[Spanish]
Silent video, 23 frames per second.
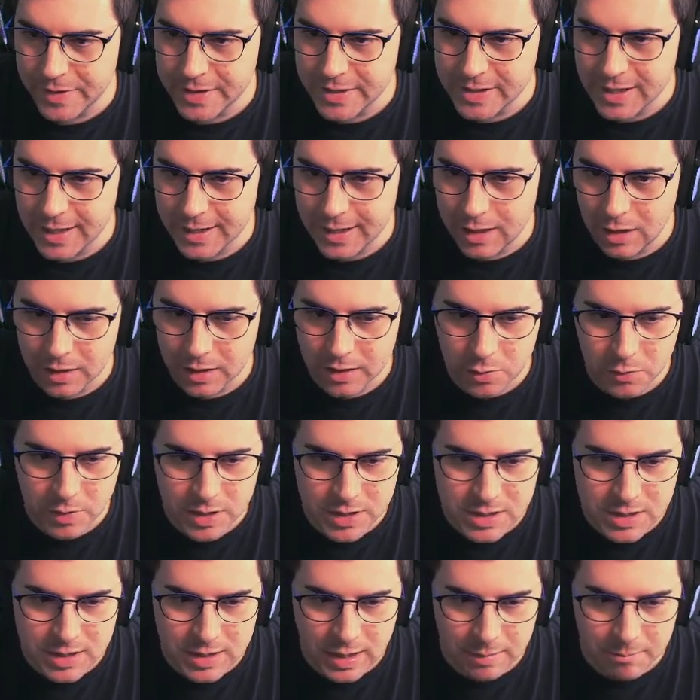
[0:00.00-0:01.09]
Es que quiero hacer un
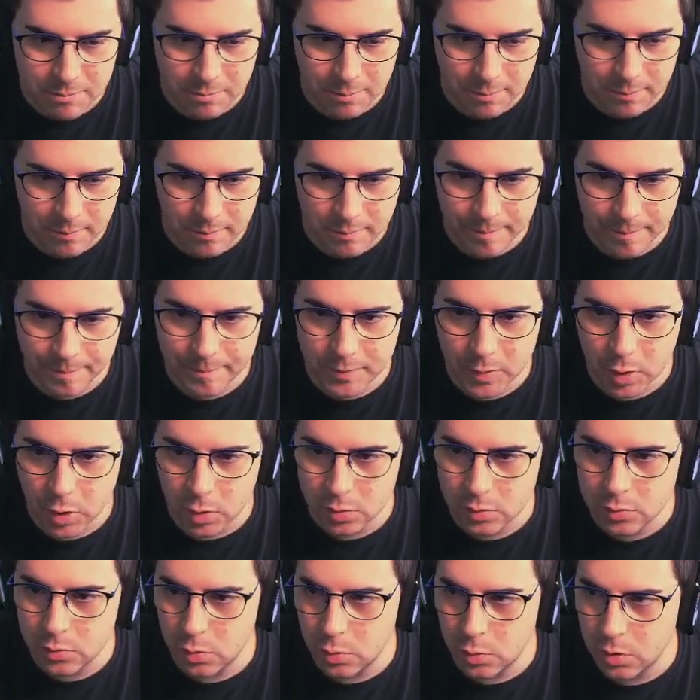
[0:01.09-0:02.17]
stream
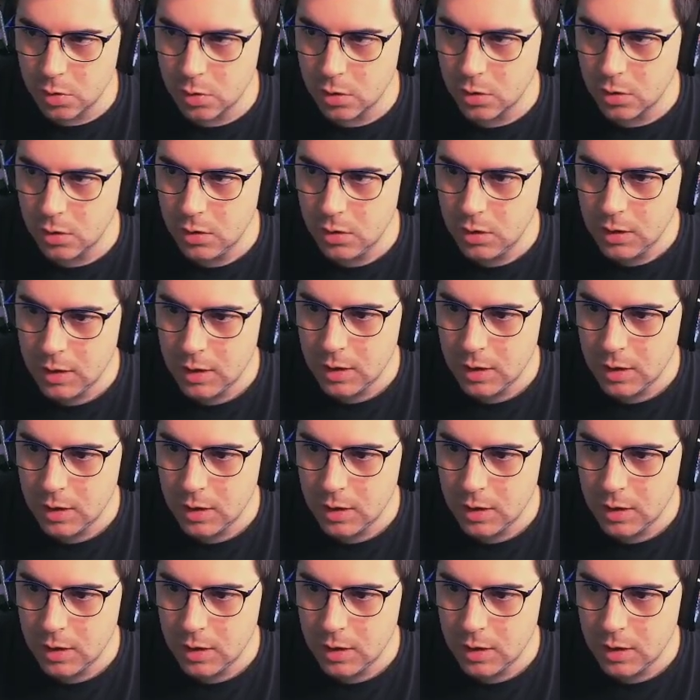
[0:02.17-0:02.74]
nocturno,